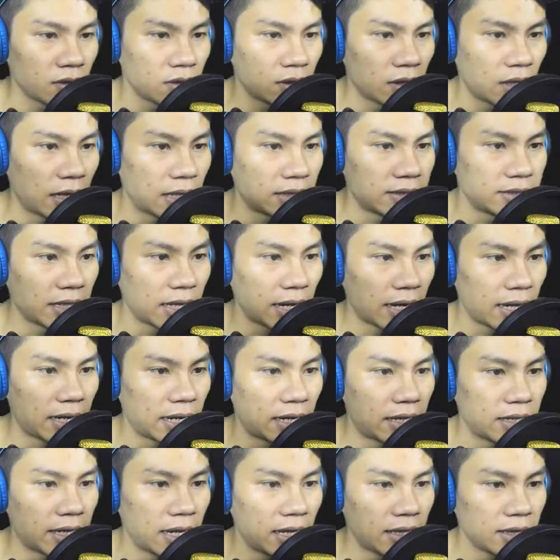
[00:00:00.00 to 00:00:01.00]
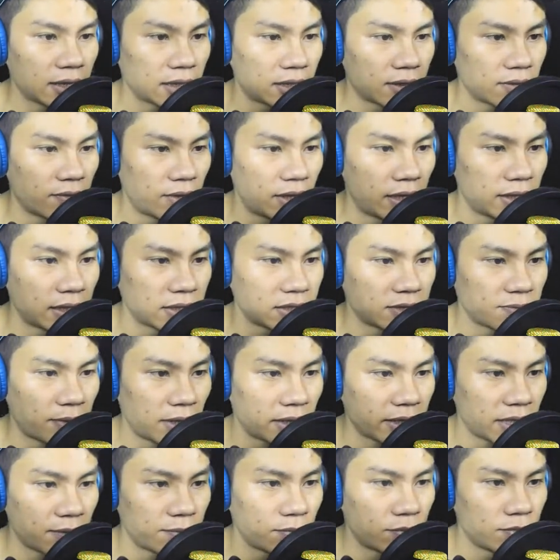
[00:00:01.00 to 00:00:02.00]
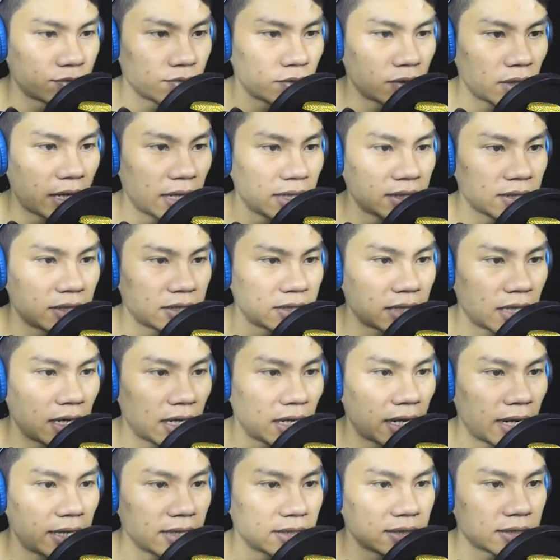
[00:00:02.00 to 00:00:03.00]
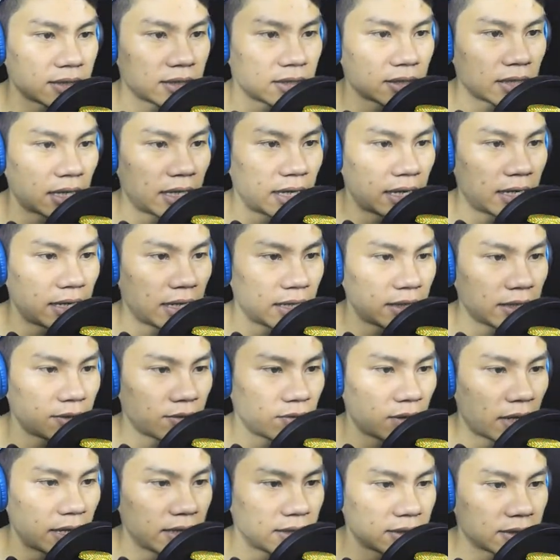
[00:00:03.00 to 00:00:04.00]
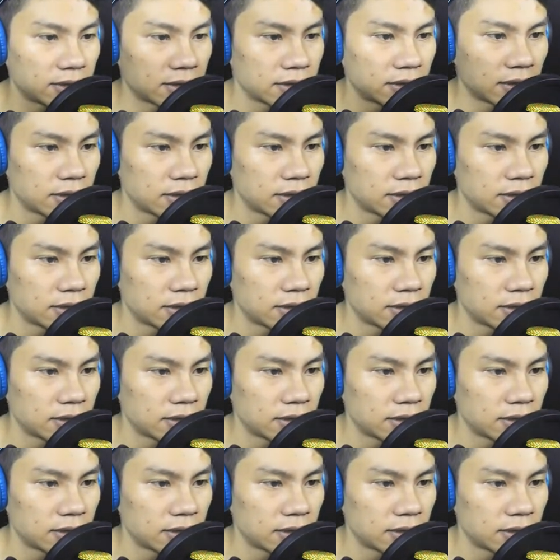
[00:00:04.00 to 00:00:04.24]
Nah jika kalian lihat wanita Jepangnya muncul guys di sana guys. Kalian lihat itu guys.